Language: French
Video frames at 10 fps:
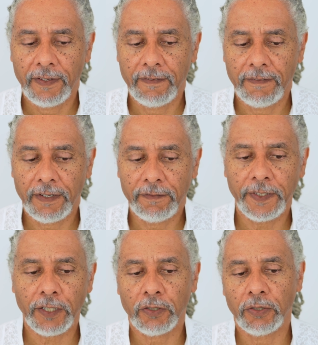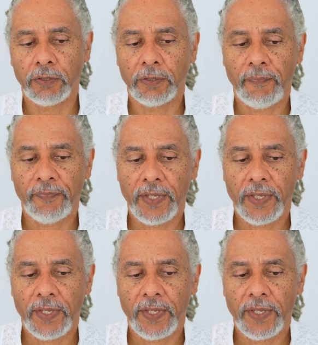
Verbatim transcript: va faire que